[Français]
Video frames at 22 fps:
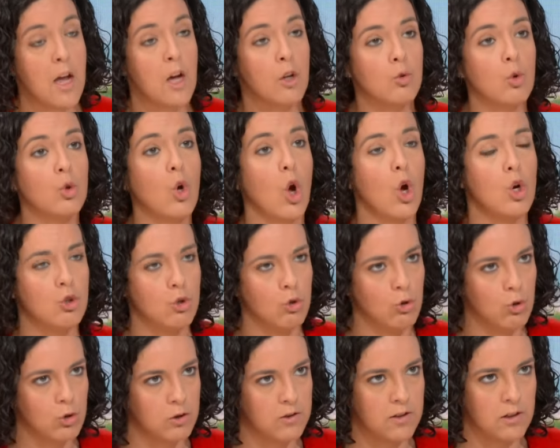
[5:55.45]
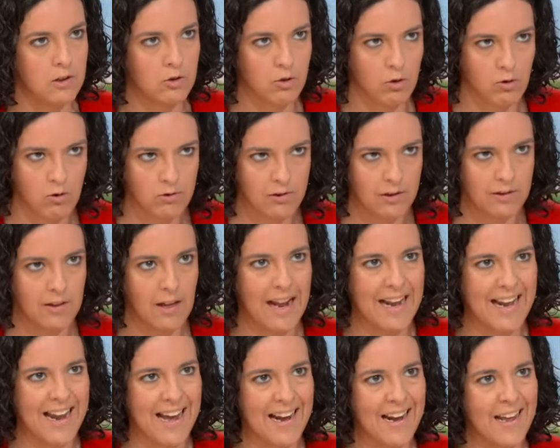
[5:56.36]
Donc, je le dis, je lance
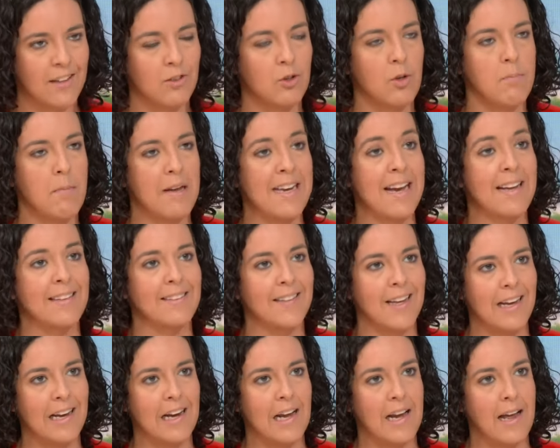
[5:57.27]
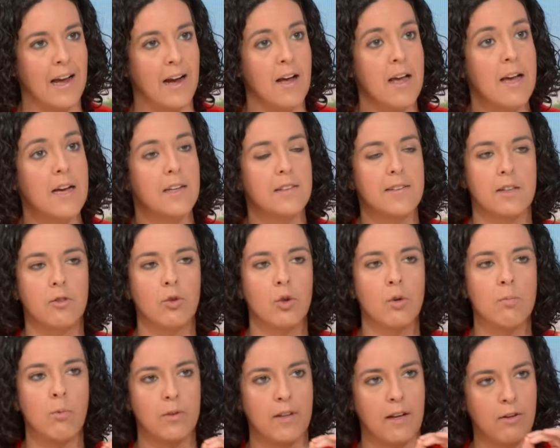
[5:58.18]
l'alerte de manière très claire. Cette
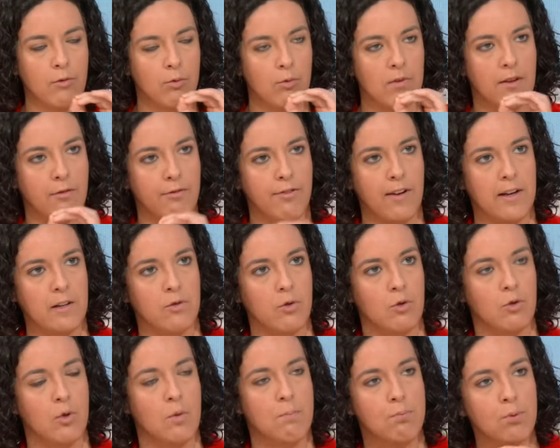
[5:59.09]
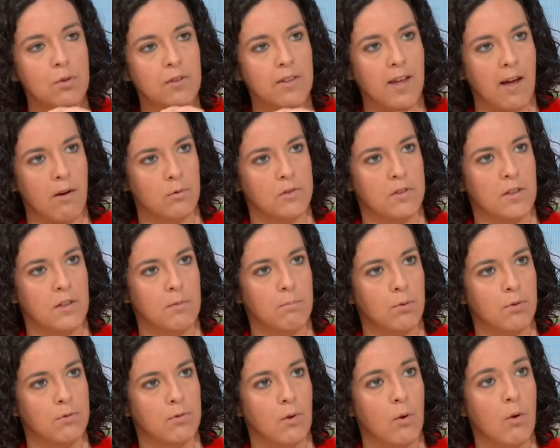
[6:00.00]
augmentation des factures de plus de
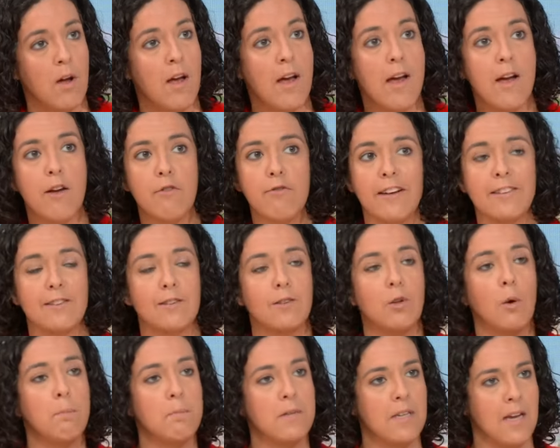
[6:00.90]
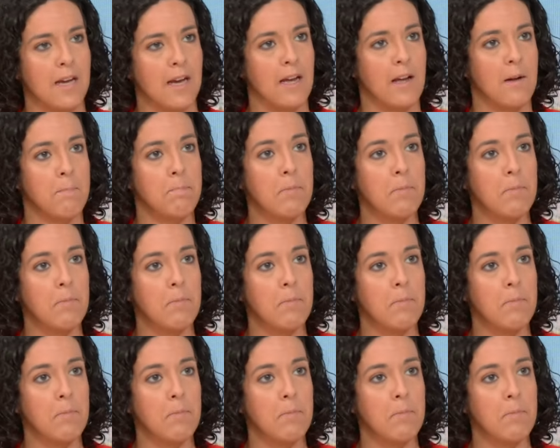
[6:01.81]
45% va s'empirer.